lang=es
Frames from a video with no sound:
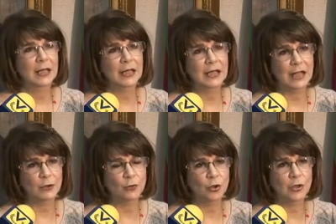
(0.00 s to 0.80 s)
en
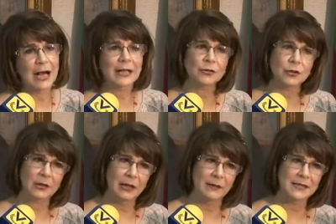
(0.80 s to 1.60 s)
algunos casos
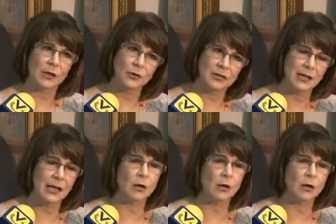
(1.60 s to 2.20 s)
y a veces coincide